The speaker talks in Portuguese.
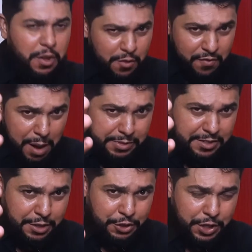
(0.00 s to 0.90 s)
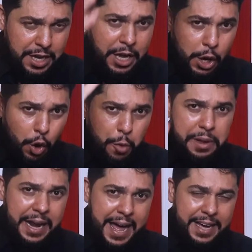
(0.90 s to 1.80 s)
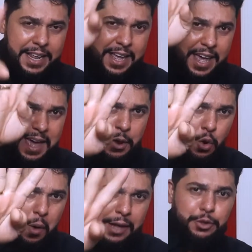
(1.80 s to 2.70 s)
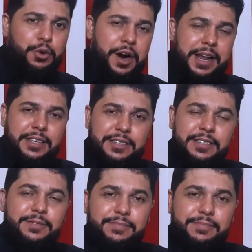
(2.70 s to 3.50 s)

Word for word: Vamos assistir o milagre em quatro horas.